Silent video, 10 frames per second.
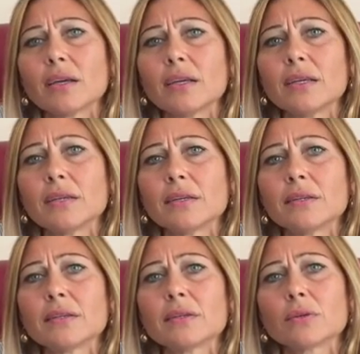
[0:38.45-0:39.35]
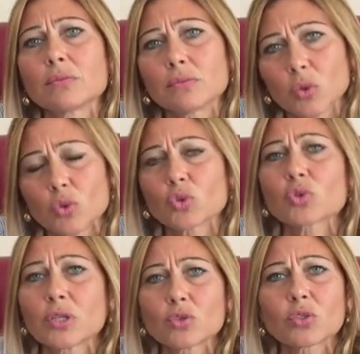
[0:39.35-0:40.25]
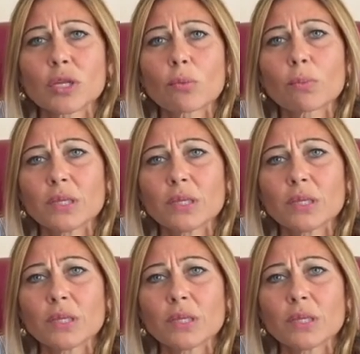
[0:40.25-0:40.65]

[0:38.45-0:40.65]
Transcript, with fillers: e in questo senso sarò